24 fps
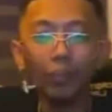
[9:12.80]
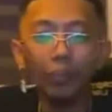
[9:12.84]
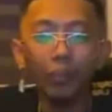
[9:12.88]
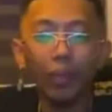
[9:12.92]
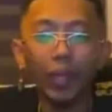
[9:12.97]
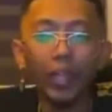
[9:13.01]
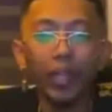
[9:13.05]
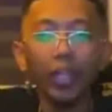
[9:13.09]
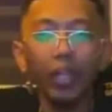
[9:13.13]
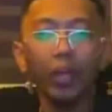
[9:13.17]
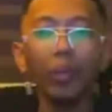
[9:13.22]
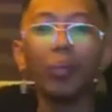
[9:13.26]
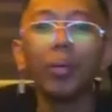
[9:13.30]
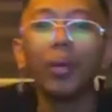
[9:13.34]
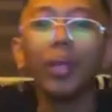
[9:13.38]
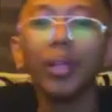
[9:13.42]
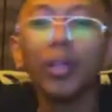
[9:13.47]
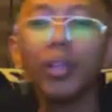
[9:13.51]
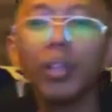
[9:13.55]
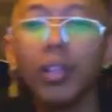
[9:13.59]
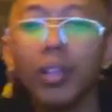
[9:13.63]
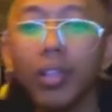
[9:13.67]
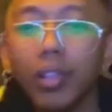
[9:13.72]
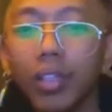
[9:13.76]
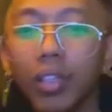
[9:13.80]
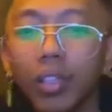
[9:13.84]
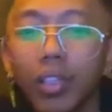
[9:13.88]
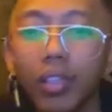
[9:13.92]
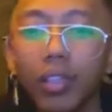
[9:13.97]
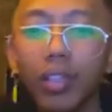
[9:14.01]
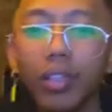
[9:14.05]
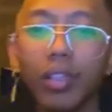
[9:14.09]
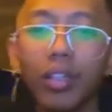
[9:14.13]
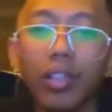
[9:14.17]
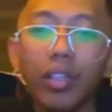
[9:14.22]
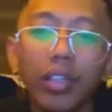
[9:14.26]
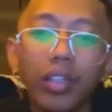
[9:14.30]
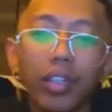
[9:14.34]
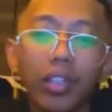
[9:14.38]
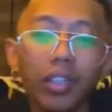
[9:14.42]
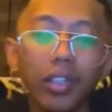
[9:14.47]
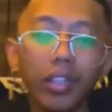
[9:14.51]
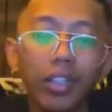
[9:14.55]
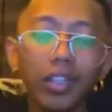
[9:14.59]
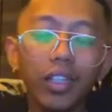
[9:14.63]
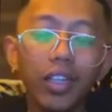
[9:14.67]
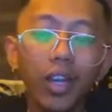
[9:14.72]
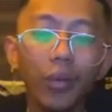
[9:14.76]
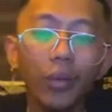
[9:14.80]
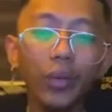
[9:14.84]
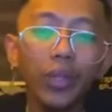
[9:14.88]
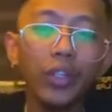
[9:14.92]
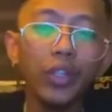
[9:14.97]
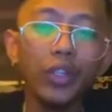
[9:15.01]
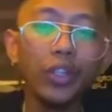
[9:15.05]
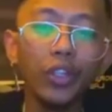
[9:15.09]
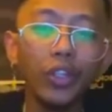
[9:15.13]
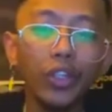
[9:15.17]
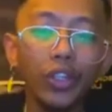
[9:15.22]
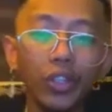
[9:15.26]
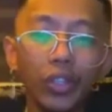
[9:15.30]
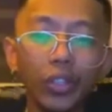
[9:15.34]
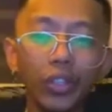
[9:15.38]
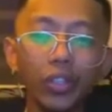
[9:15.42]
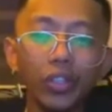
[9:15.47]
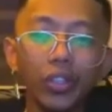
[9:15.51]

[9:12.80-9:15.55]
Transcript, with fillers: pwede ko pa rin gawin yun.